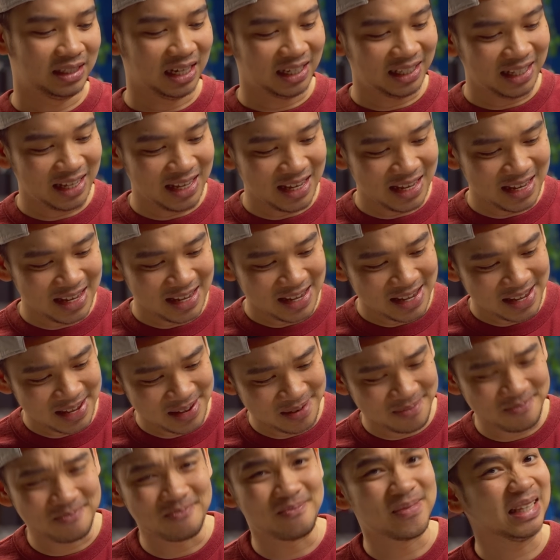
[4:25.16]
Jadi
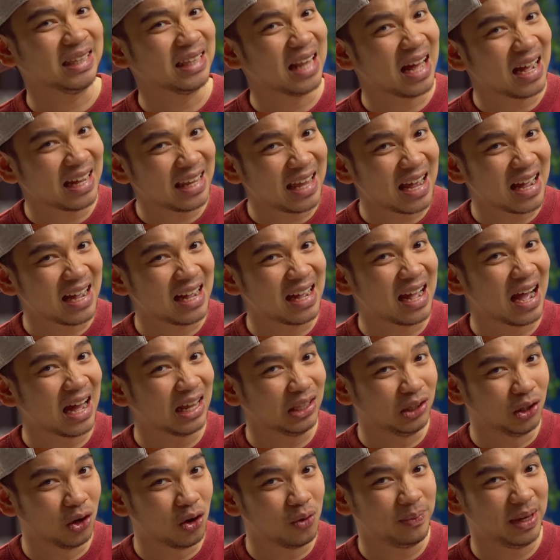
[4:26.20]
menangnya nggak
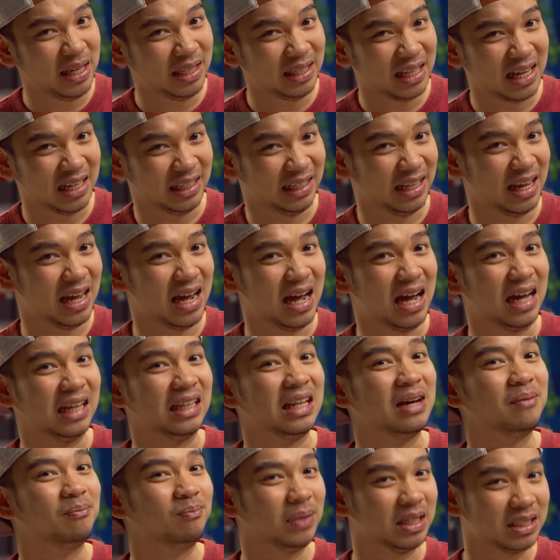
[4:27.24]
dominan ya,
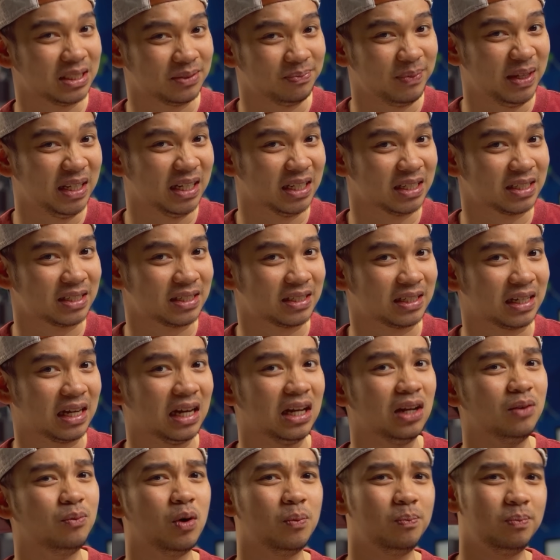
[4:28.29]
ada plus minus.
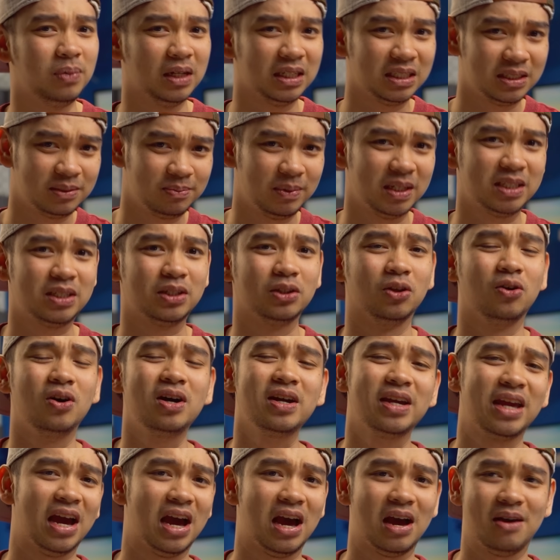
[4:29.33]
Kalau mau plus-plus
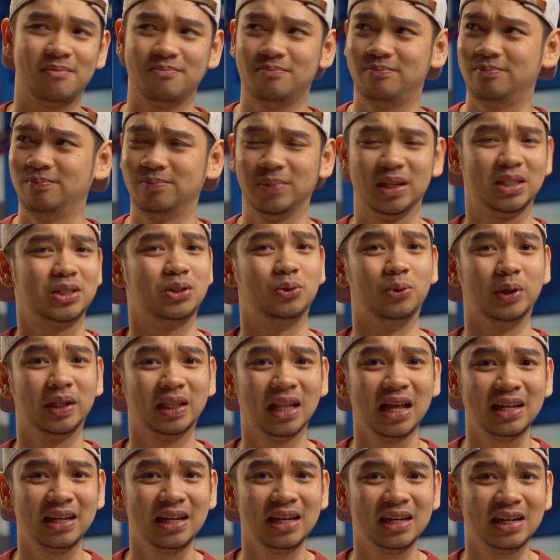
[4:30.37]
doang ya plus duit
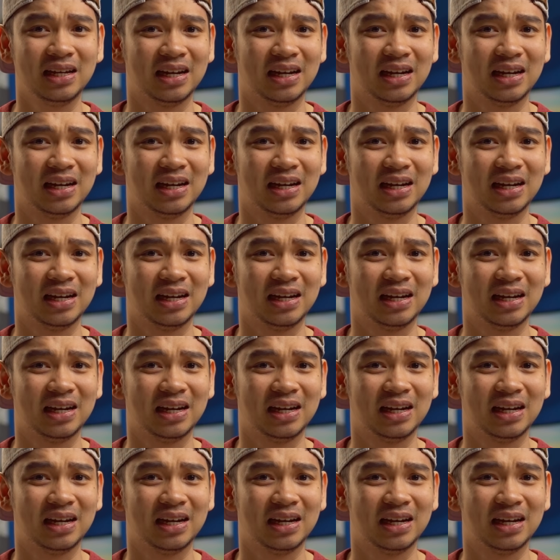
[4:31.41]
lagi